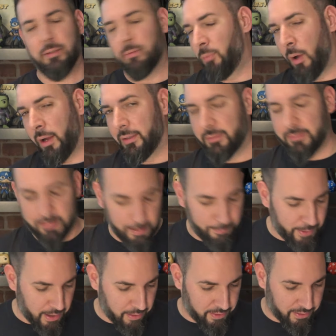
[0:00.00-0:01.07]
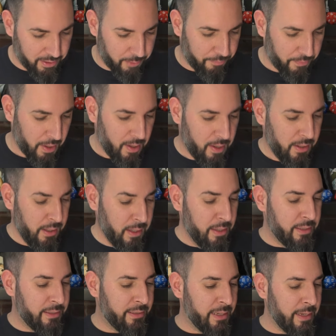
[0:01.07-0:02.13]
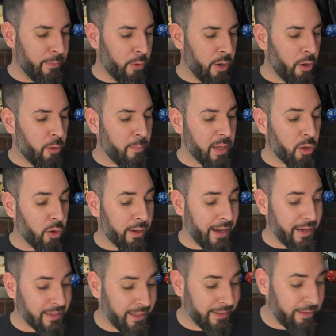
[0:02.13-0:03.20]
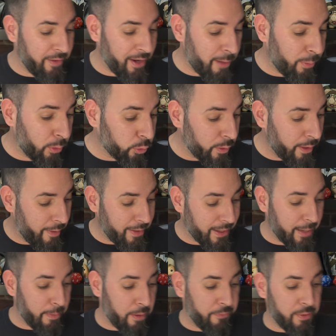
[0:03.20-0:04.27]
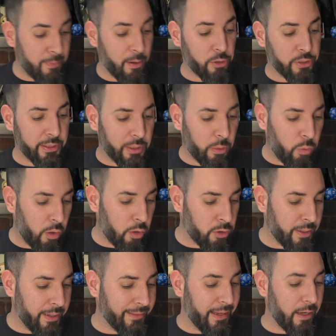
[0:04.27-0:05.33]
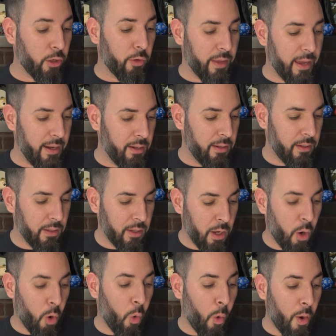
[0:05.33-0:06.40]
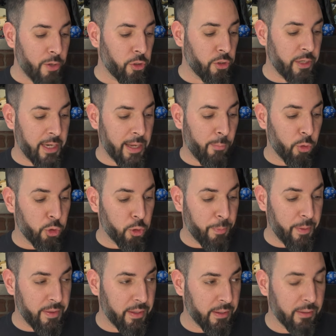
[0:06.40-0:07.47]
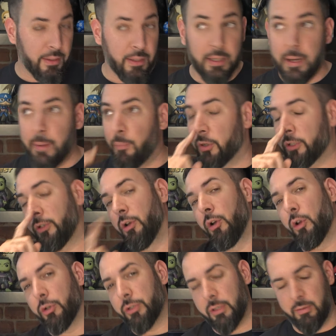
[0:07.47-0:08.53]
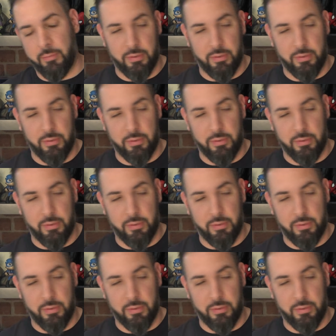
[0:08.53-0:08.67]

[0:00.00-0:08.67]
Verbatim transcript: Buah, qué experiencia, tío. Si voy el domingo, ¿crees que tendré la oportunidad de que me firme los siete juegos que tengo de él? ¿O eso sería mucho pedir? Pues no los.